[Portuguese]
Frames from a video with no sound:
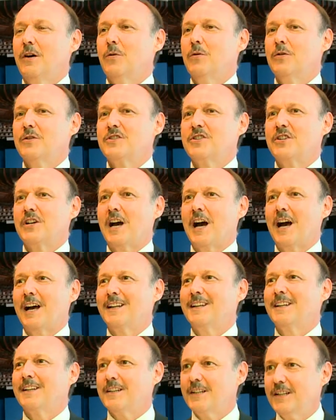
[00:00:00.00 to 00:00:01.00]
onde a
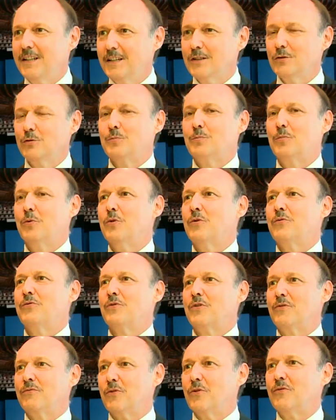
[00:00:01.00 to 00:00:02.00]
alegria do
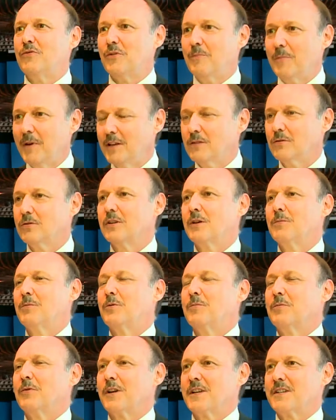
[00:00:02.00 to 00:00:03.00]
povo, o envolvimento da
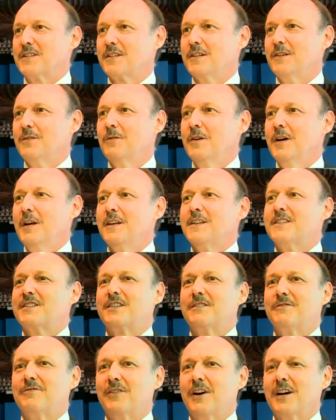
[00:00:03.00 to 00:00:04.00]
população
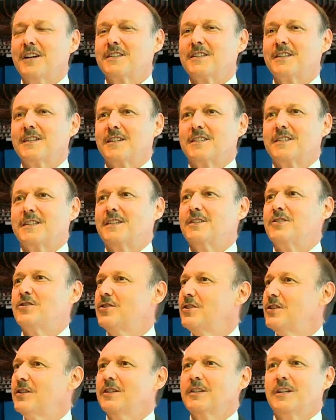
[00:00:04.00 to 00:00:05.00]
se faça
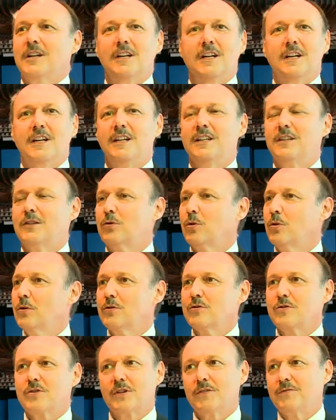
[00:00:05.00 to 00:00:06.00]
sentir em
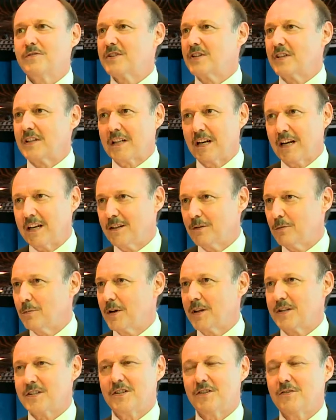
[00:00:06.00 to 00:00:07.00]
todos que visitarem o
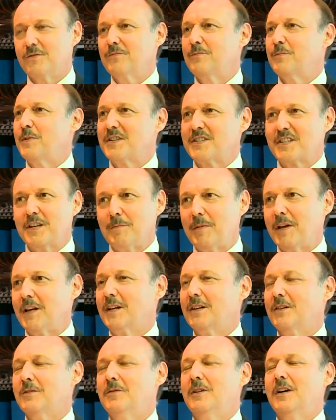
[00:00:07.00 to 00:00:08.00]
Brasil,
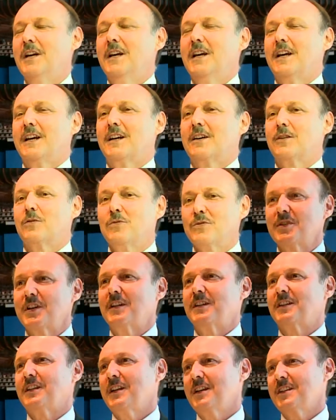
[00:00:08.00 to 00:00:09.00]
perceberão com
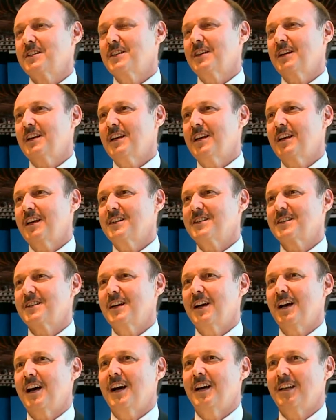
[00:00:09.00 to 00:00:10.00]
certeza
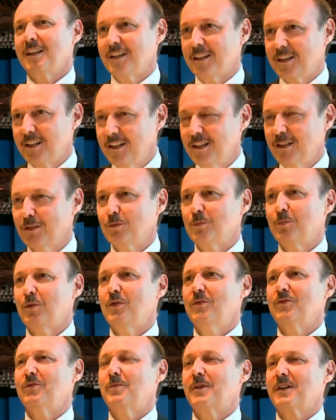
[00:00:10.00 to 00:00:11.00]
essa alegria do
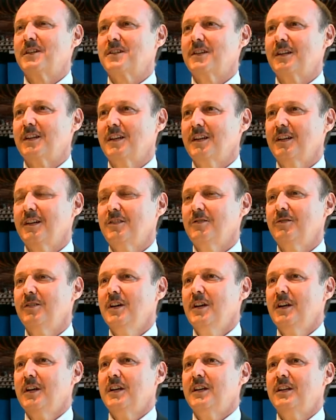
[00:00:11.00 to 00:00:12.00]
povo brasileiro
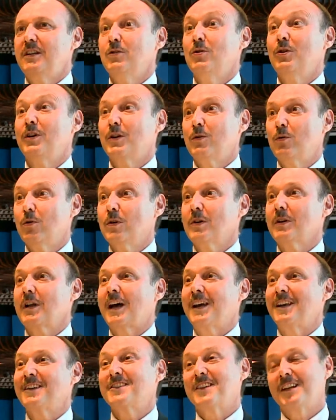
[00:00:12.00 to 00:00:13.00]
e o rigor,
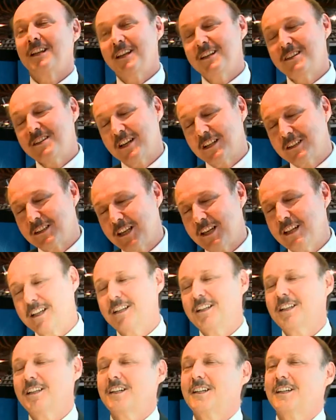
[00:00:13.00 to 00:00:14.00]
a excelência
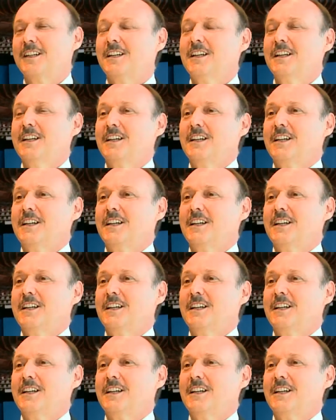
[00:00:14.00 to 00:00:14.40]
técnica